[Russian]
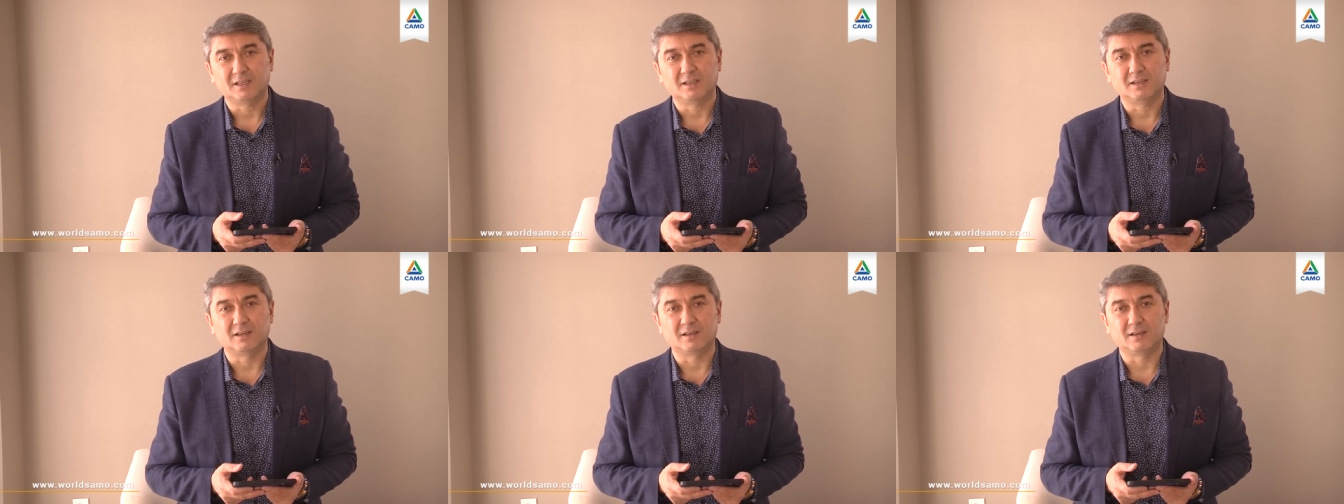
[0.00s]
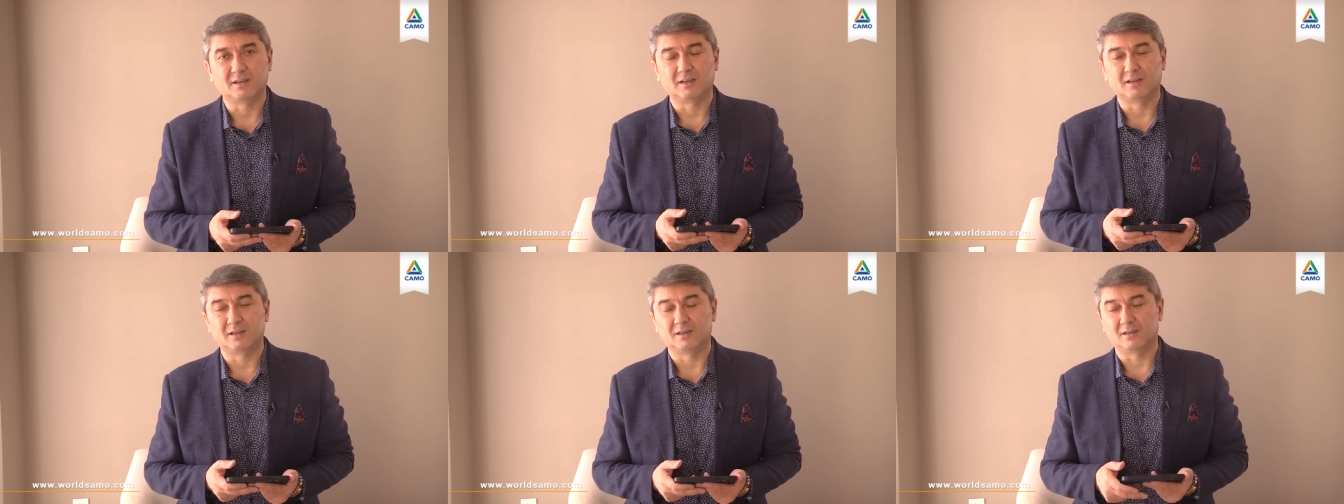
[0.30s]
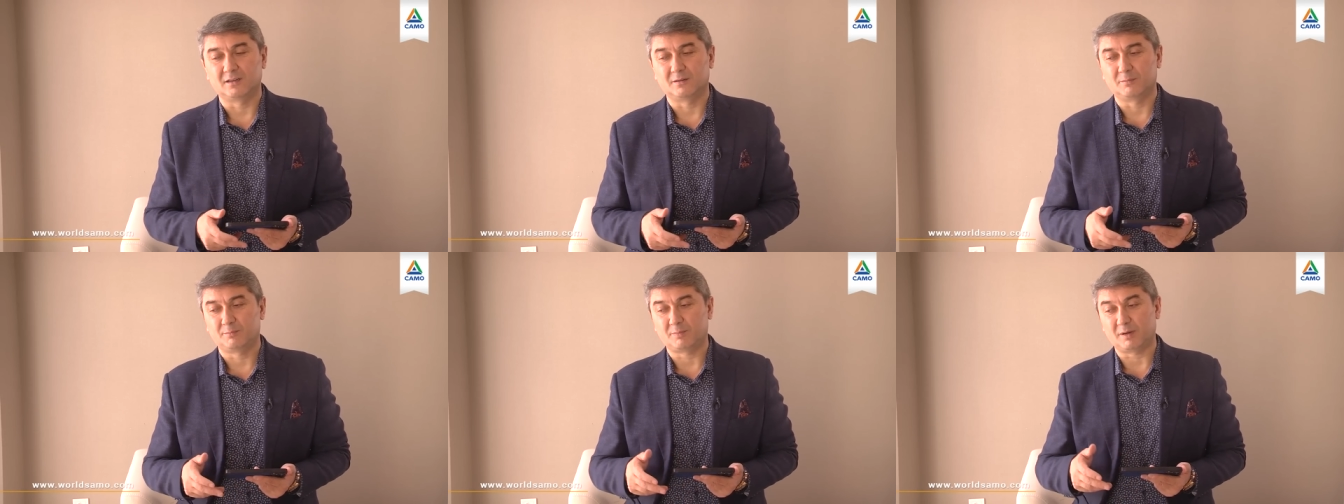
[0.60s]

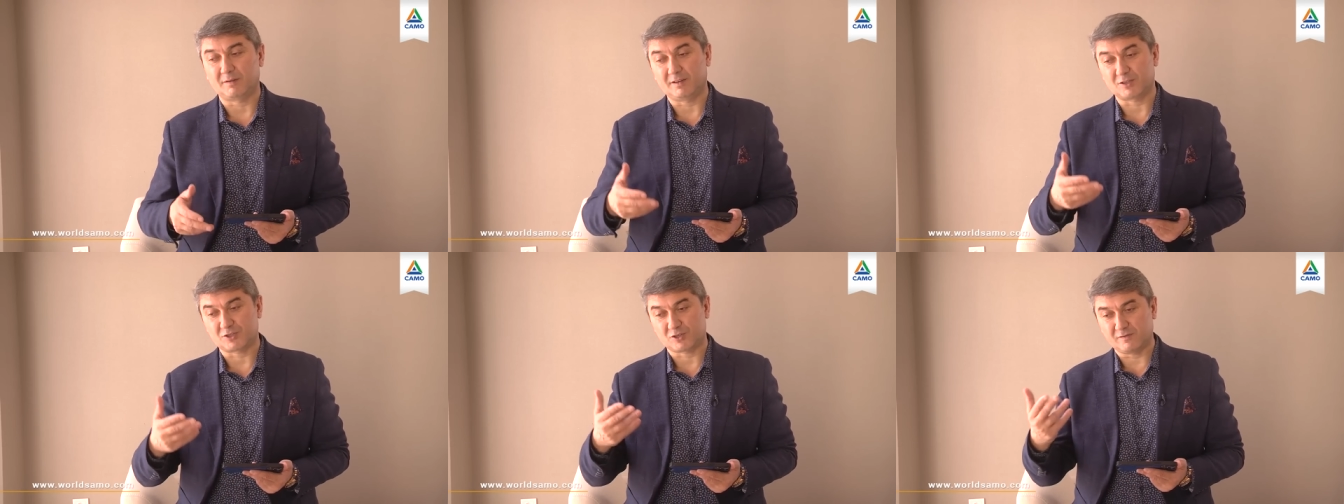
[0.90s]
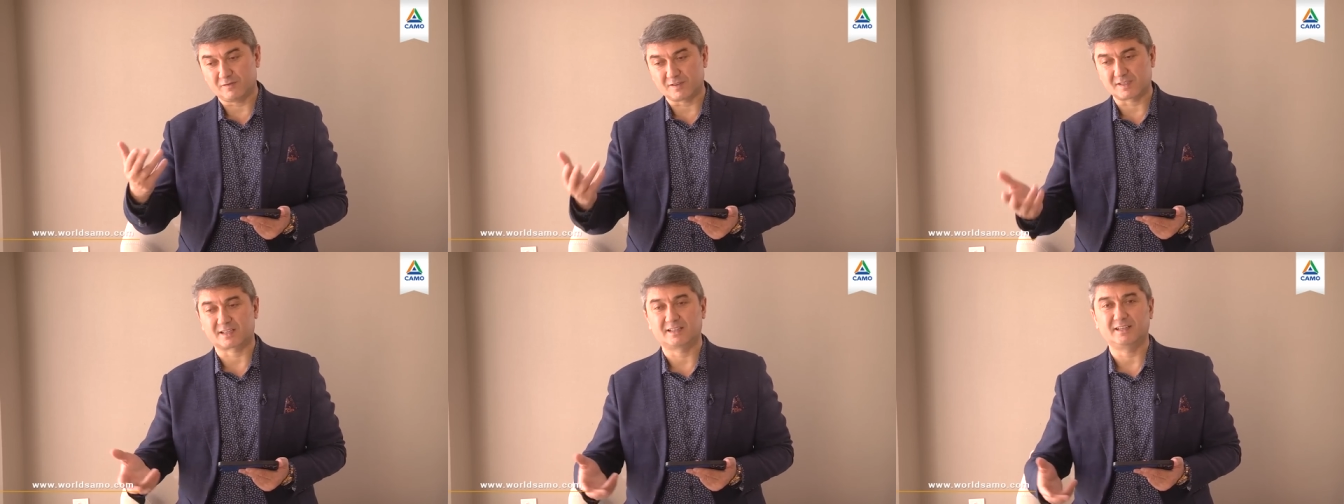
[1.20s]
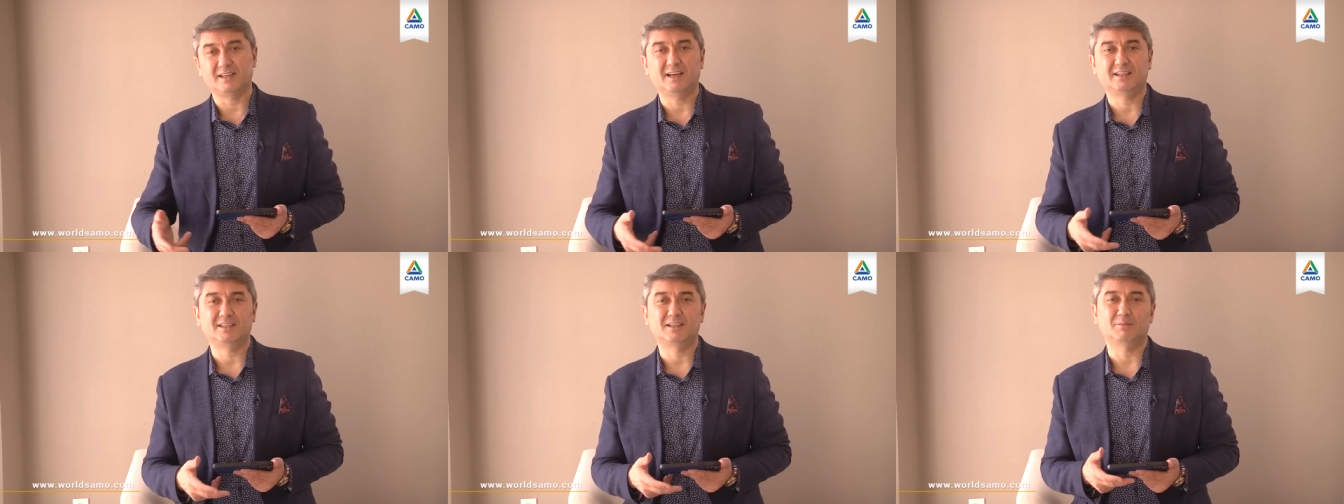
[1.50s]
э, по вашим
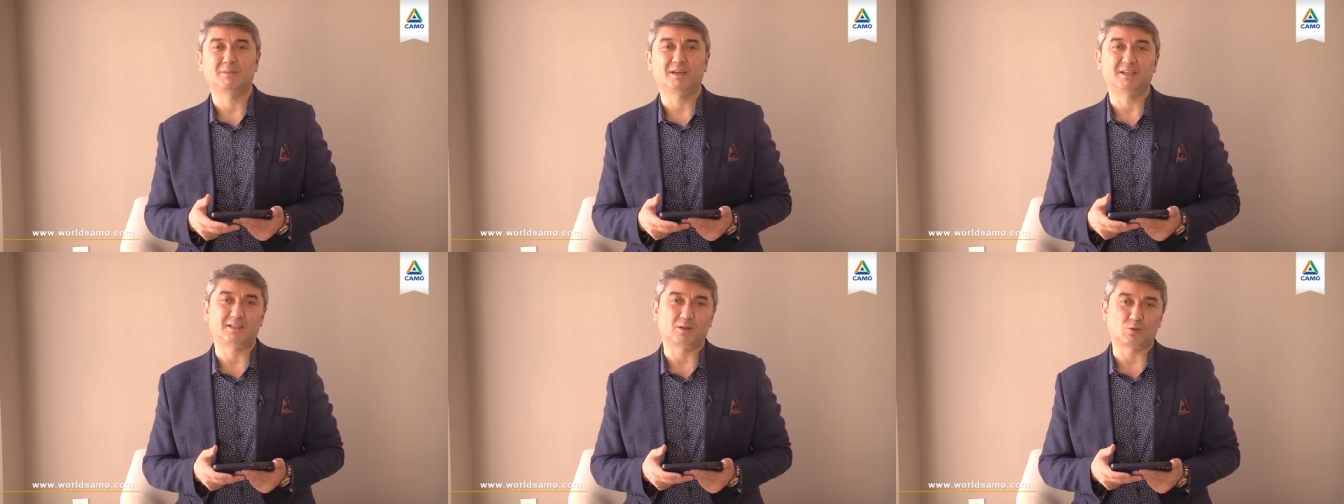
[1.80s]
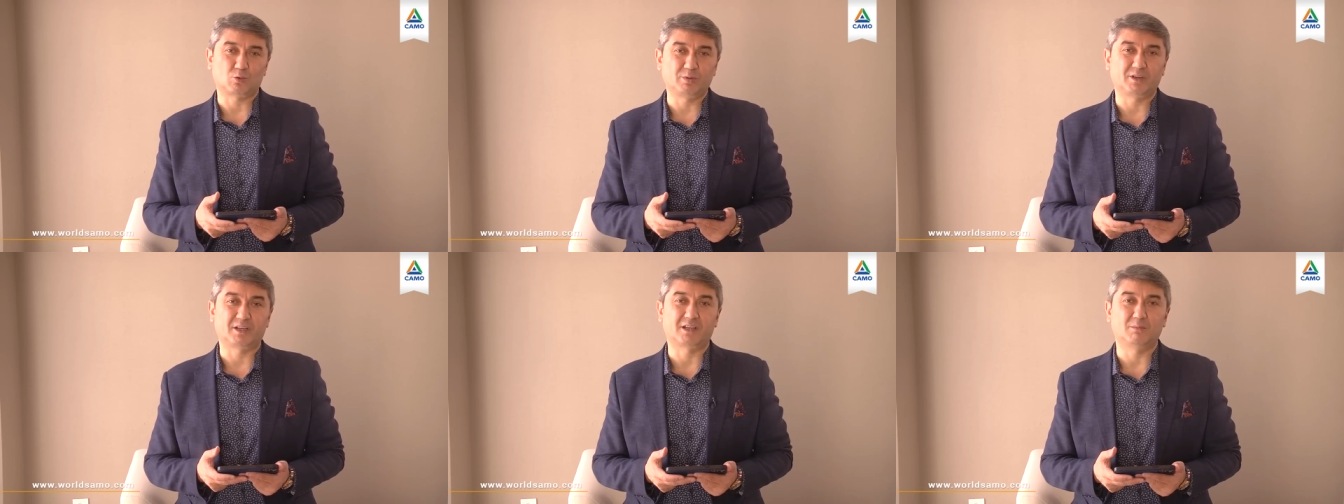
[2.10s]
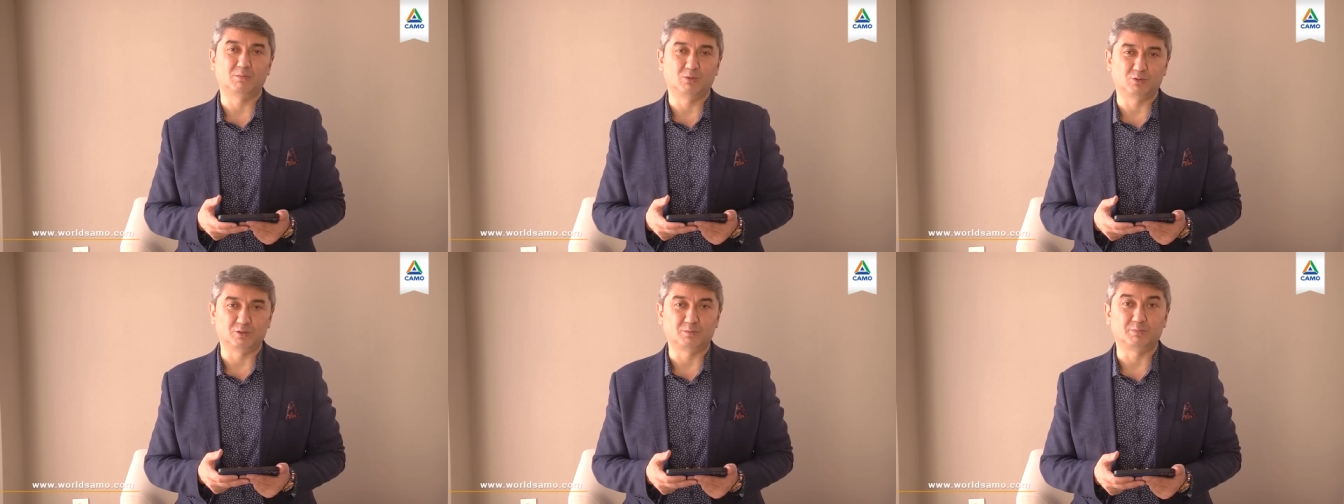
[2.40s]
взглядам, эта
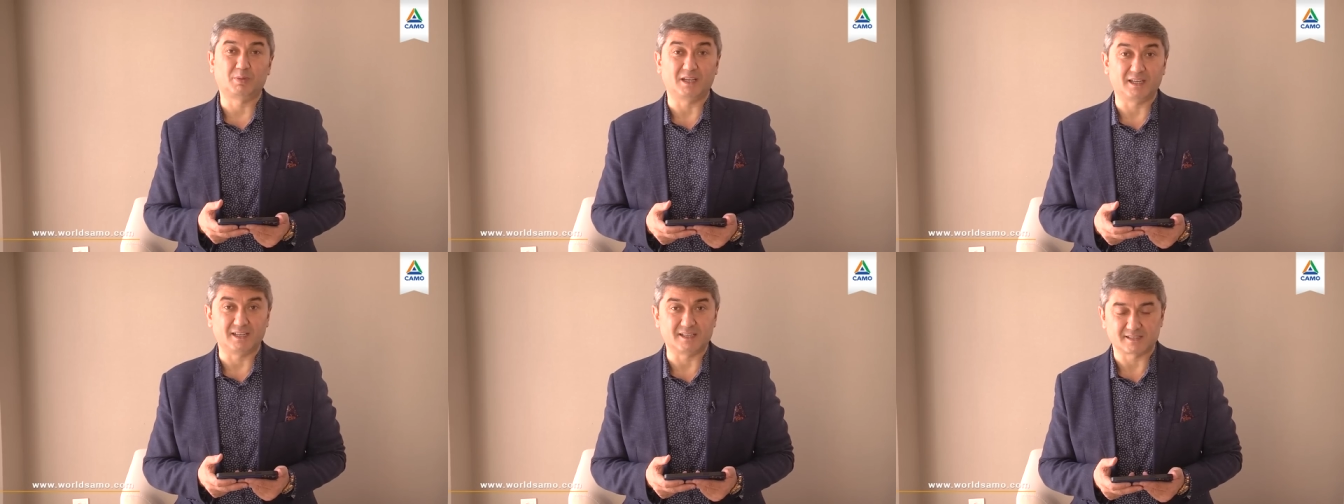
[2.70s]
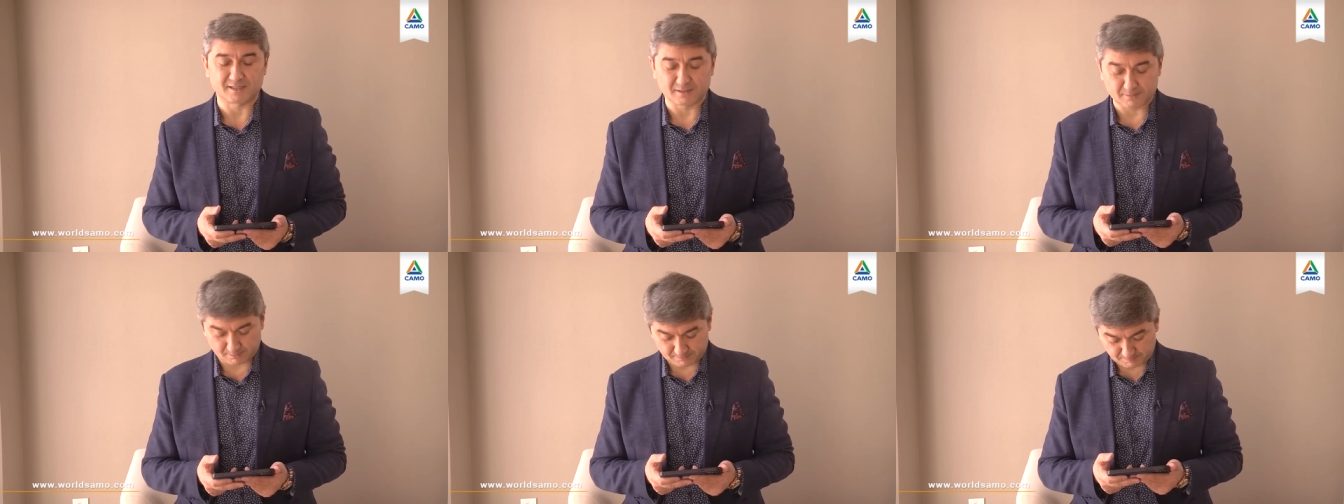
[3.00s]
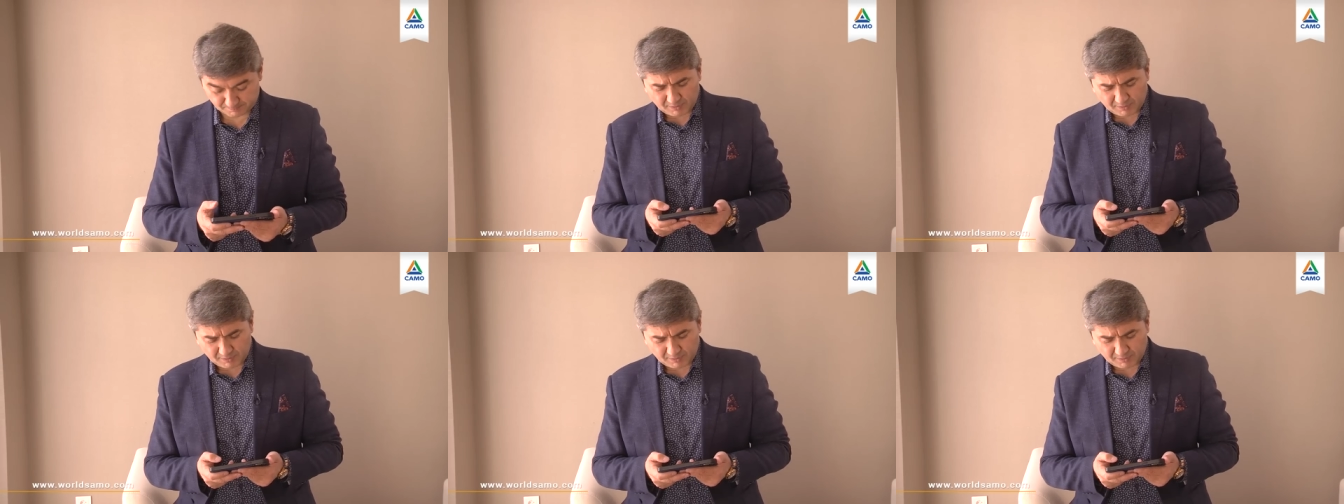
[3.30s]
рубрика будет полезной.